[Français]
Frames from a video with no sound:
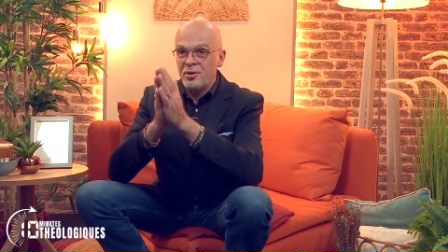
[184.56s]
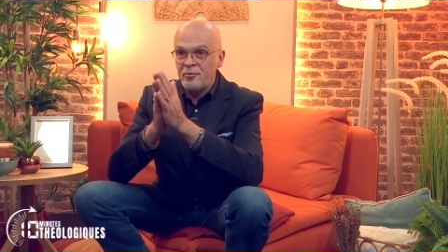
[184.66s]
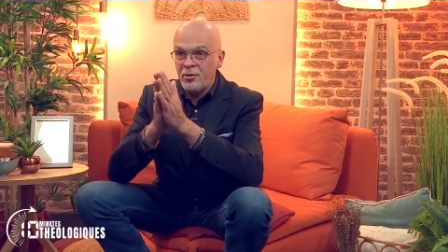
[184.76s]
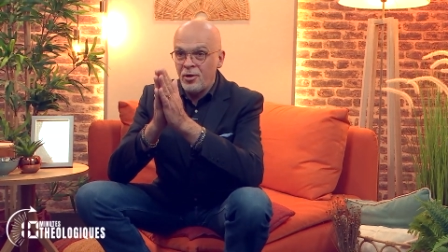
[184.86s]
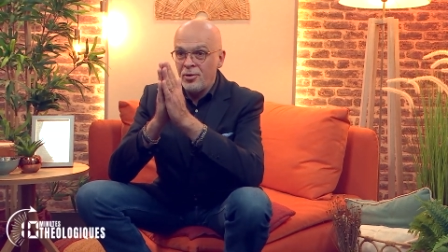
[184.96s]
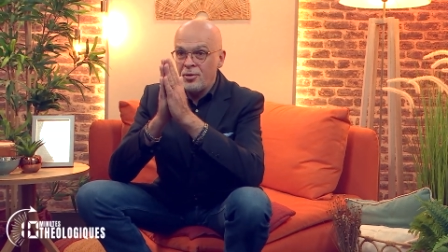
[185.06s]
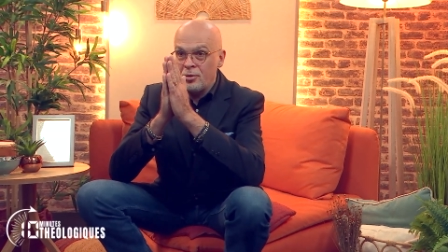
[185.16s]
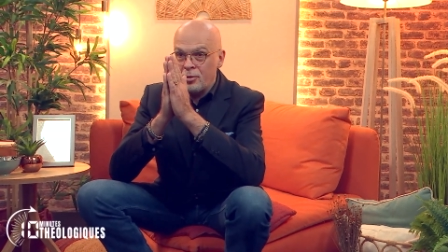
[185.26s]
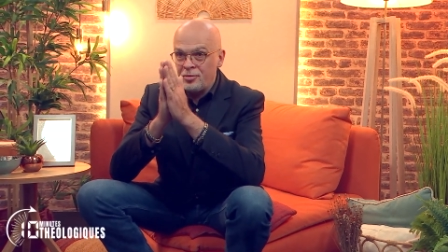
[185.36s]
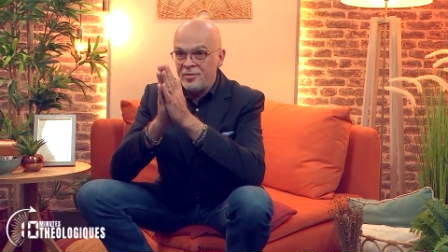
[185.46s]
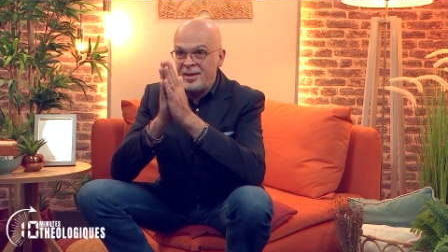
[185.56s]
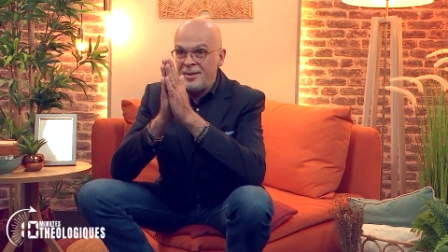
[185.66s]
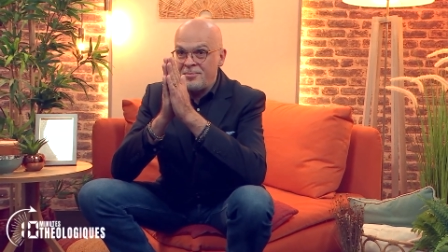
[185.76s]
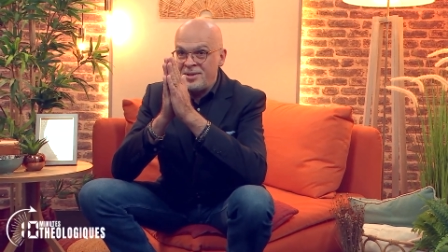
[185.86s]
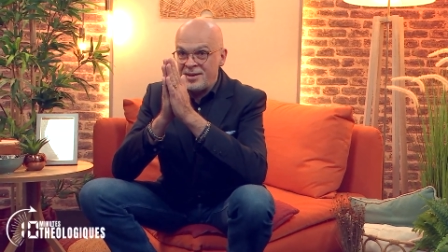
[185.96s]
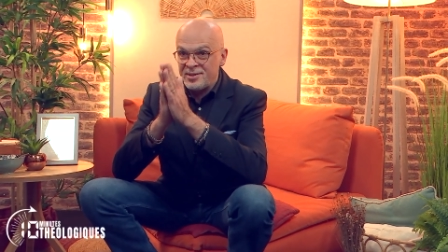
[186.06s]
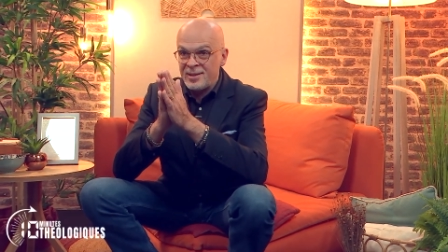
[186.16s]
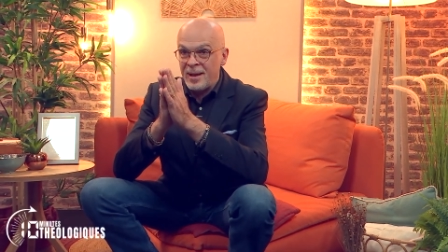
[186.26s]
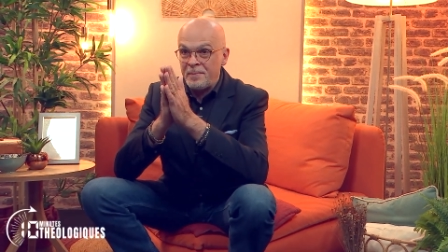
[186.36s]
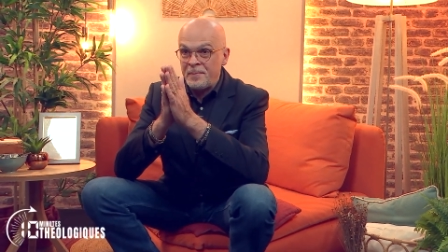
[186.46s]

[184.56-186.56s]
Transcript: enfants, retenez bien cela.